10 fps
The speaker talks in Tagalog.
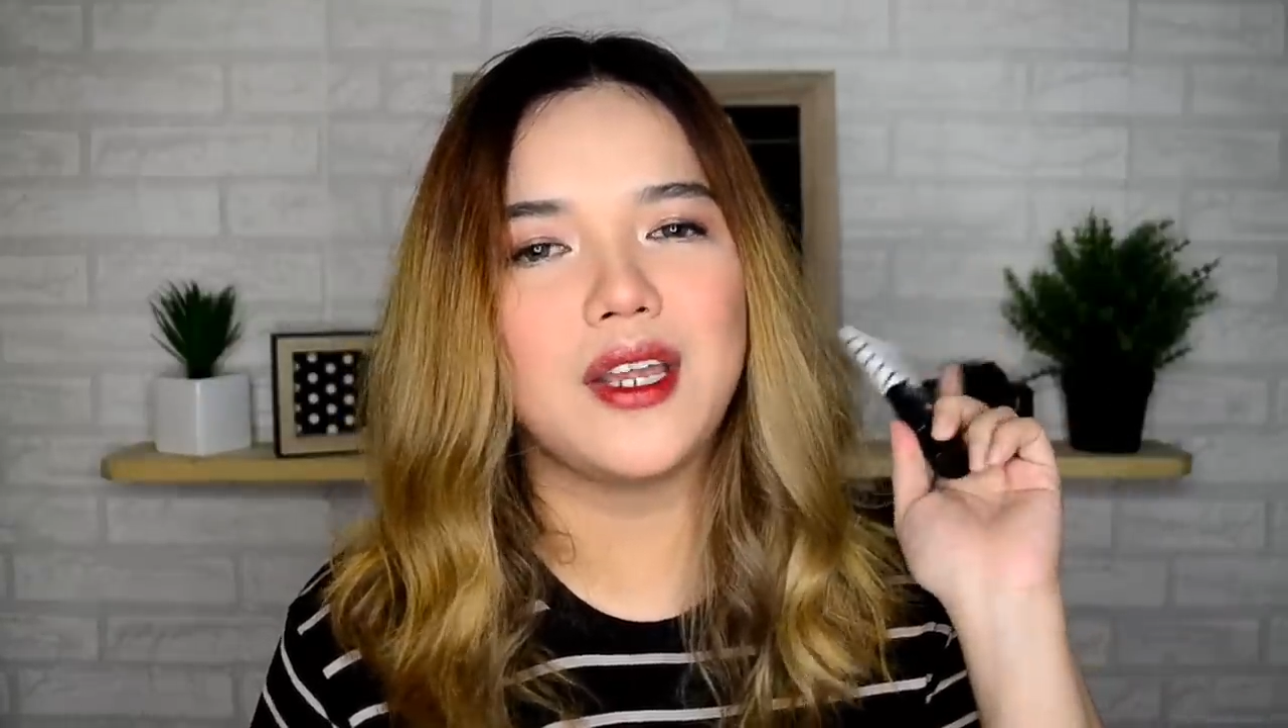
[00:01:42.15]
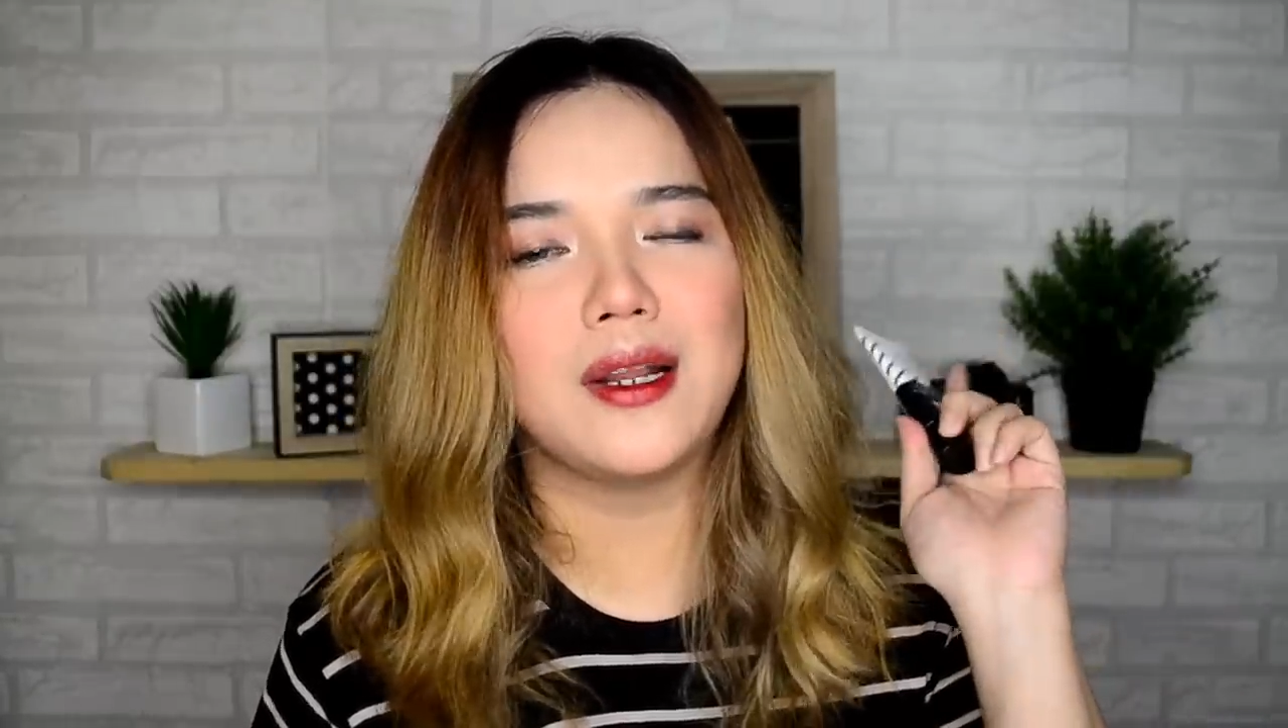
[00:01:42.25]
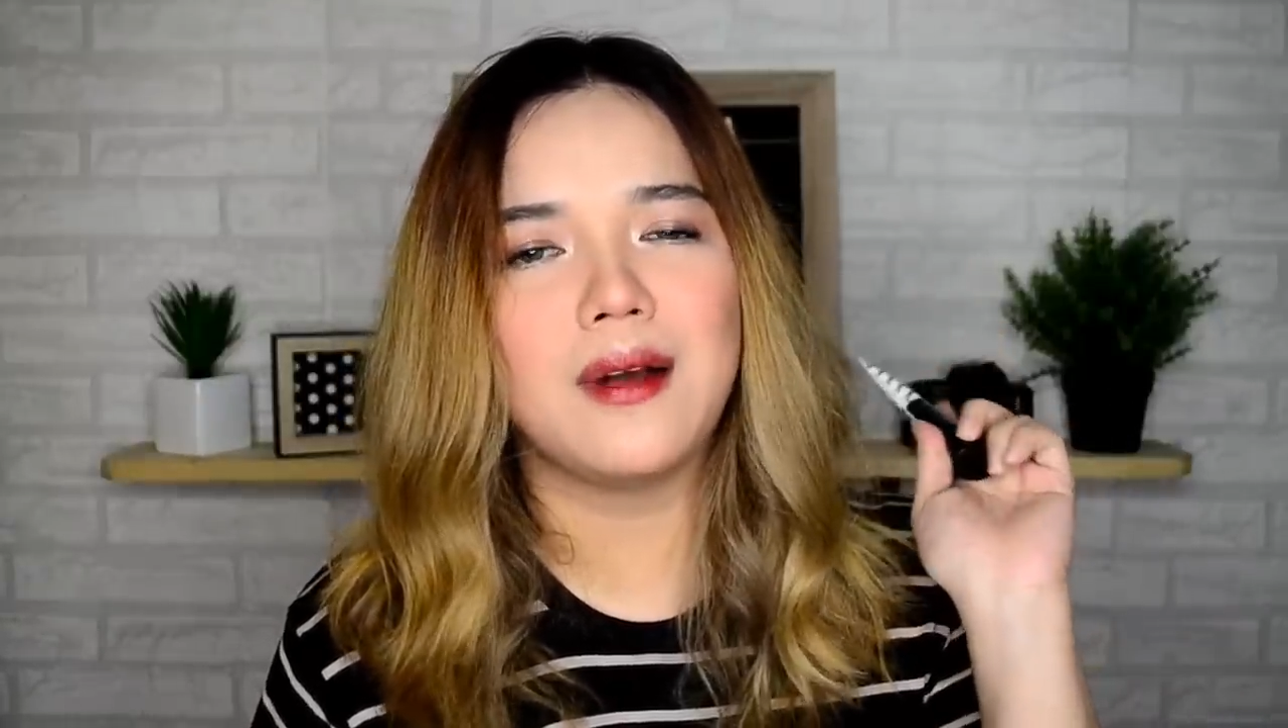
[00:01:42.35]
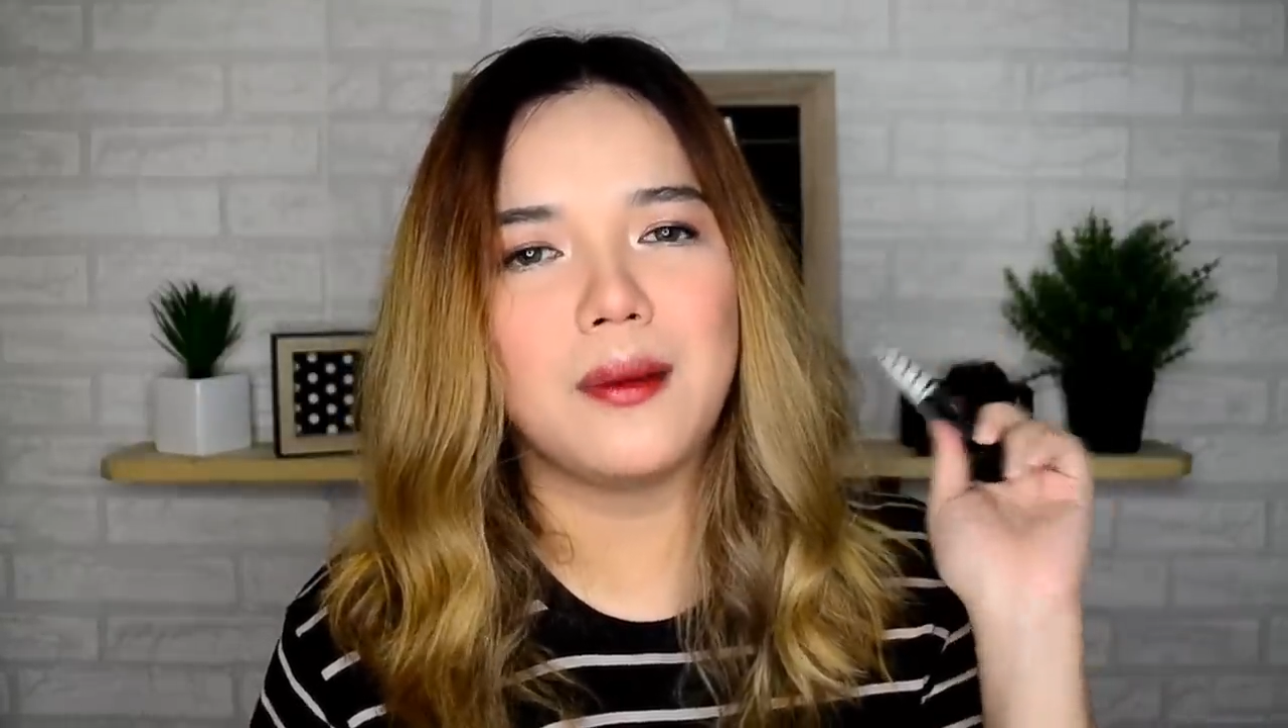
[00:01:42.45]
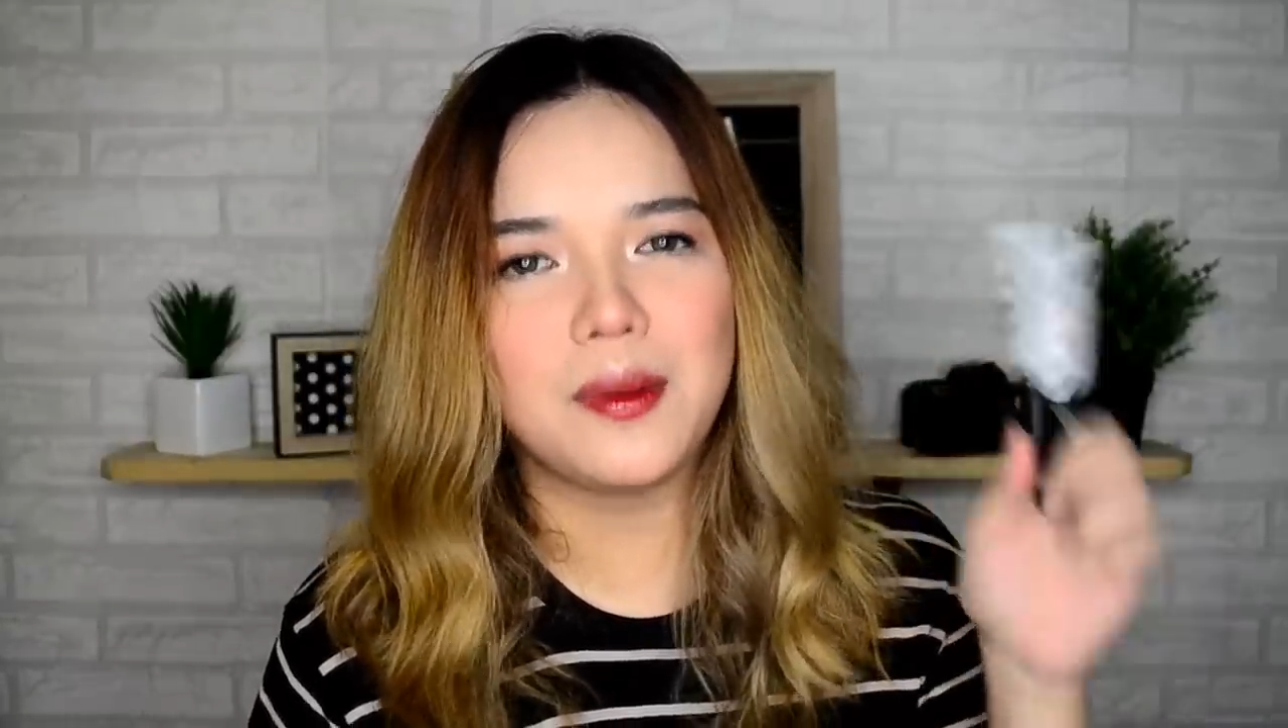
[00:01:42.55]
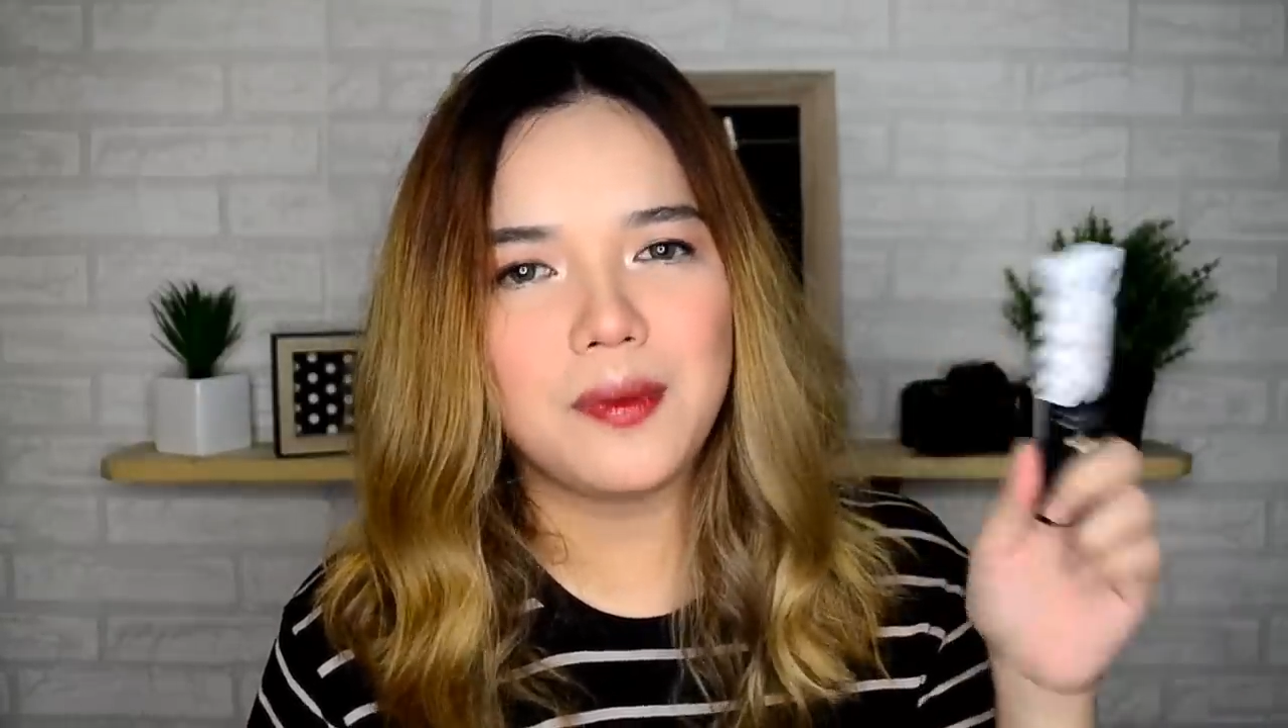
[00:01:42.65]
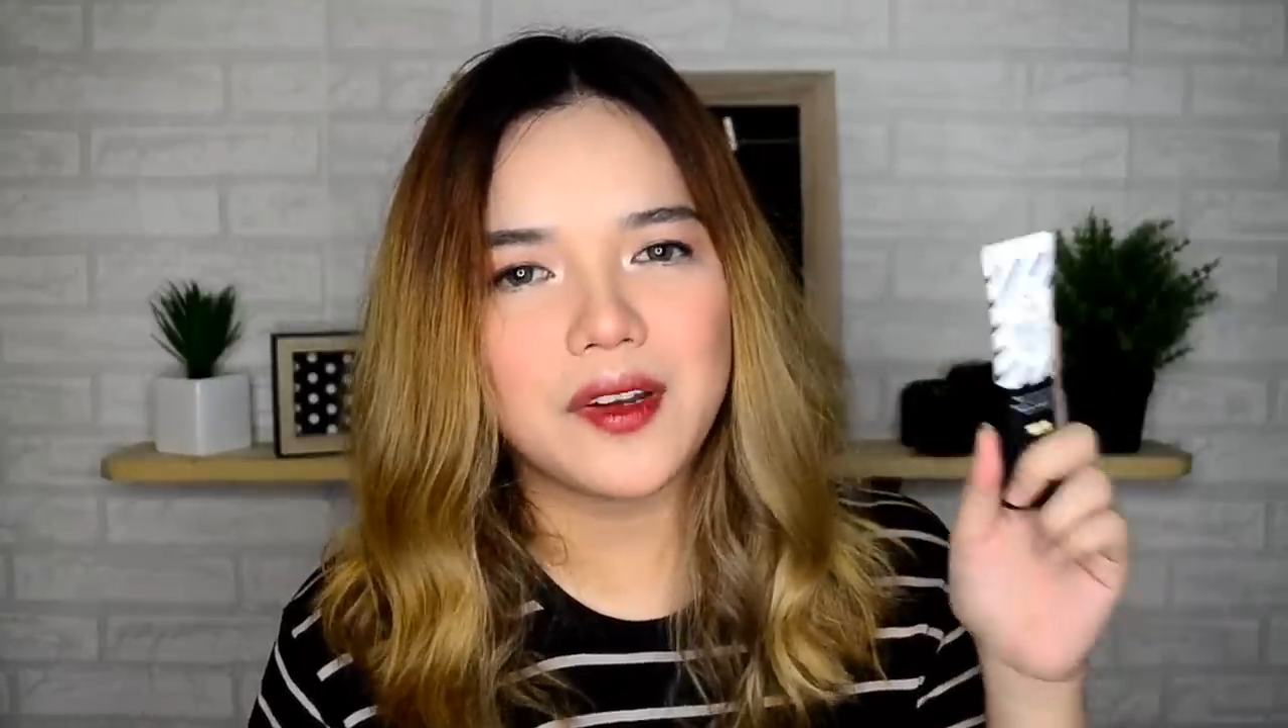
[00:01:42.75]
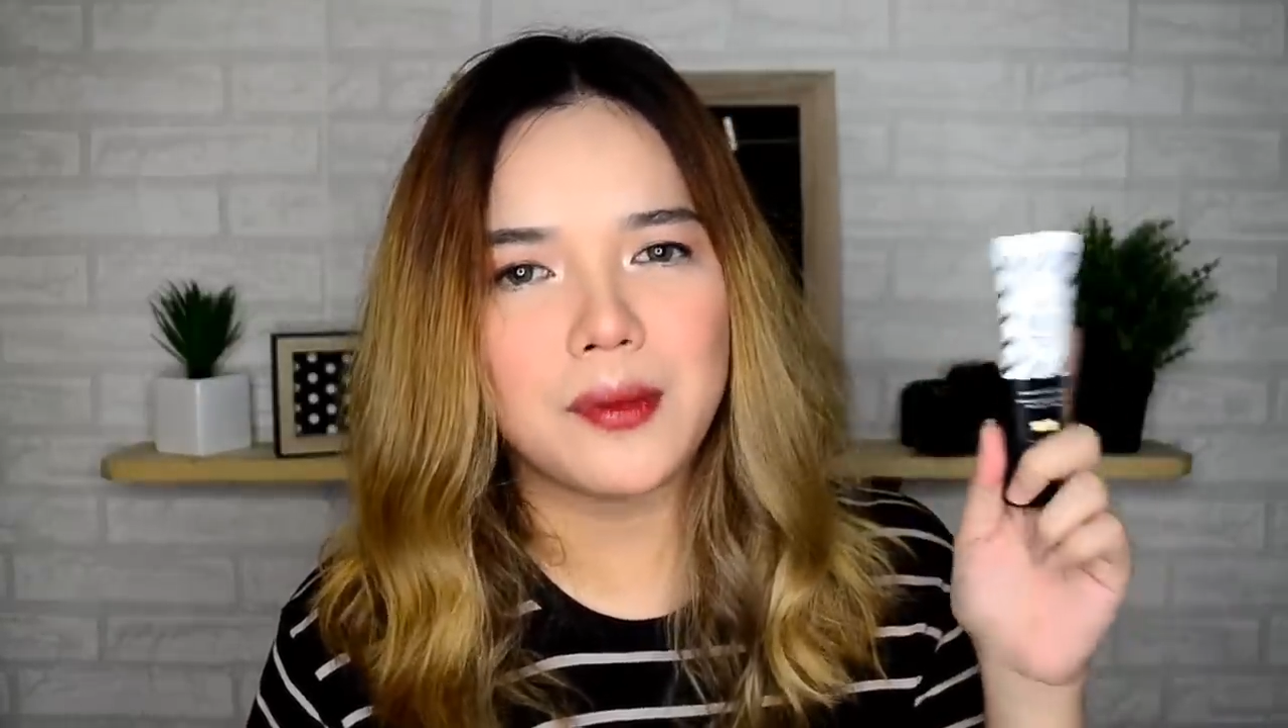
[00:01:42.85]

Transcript: kayo ng mga BB